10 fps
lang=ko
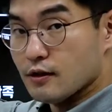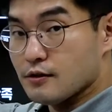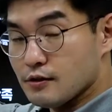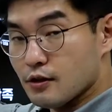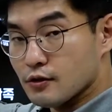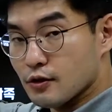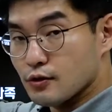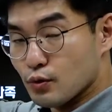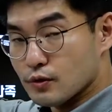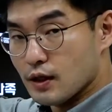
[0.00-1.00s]

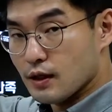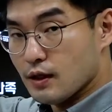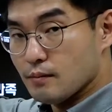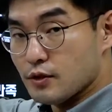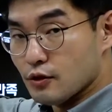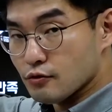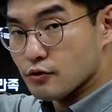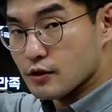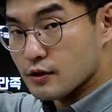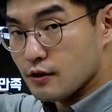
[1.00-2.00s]
긍정적인 존재
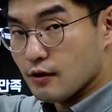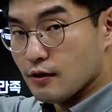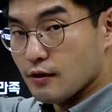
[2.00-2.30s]
미성숙기는